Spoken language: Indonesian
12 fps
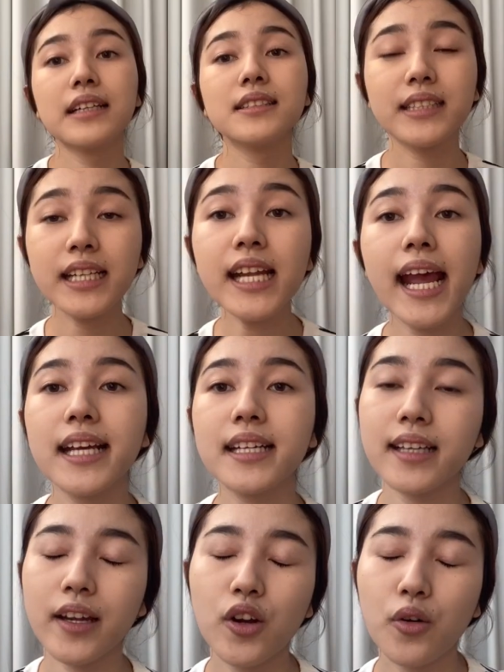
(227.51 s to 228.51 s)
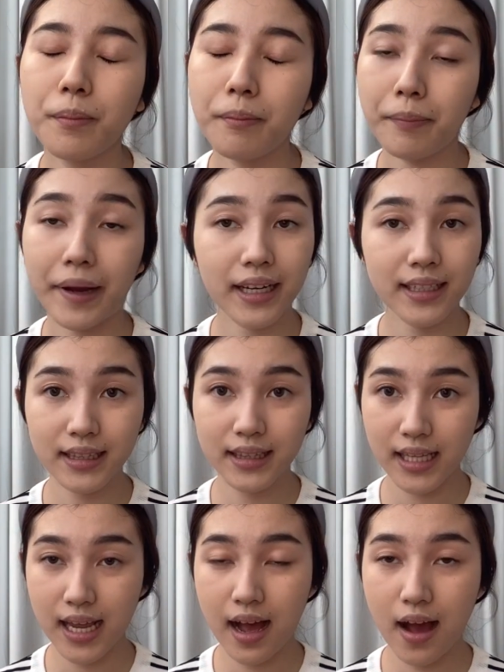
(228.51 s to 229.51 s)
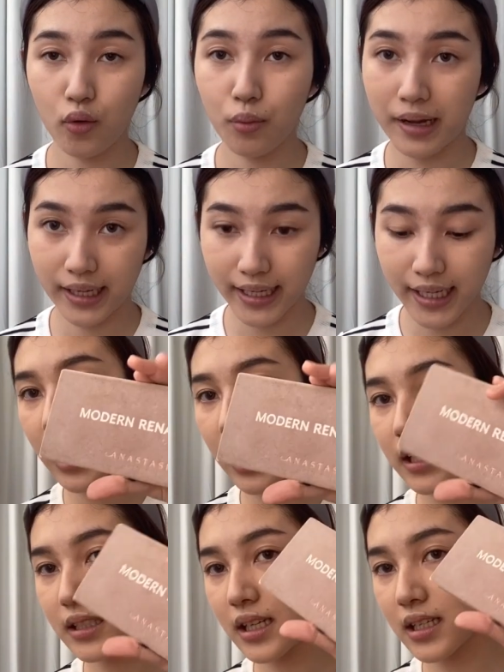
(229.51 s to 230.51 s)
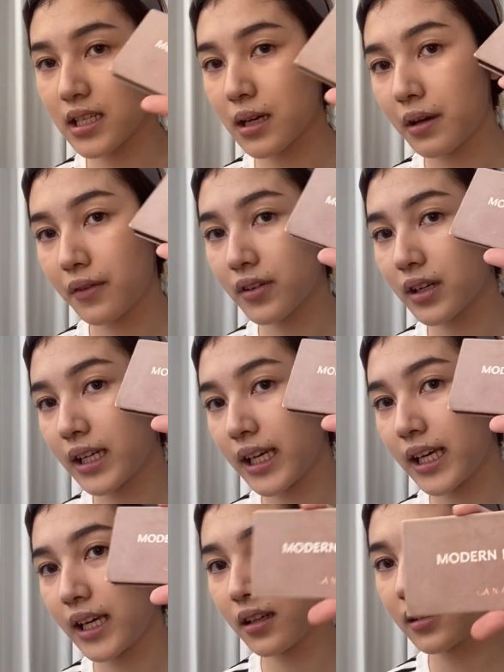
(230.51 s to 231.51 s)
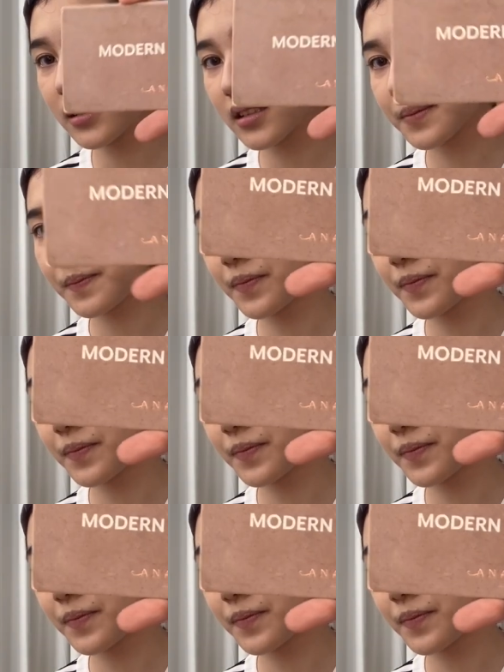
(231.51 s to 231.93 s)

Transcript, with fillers: Jadi eyeshadow palette yang aku pakai Anastasia Beverly Hills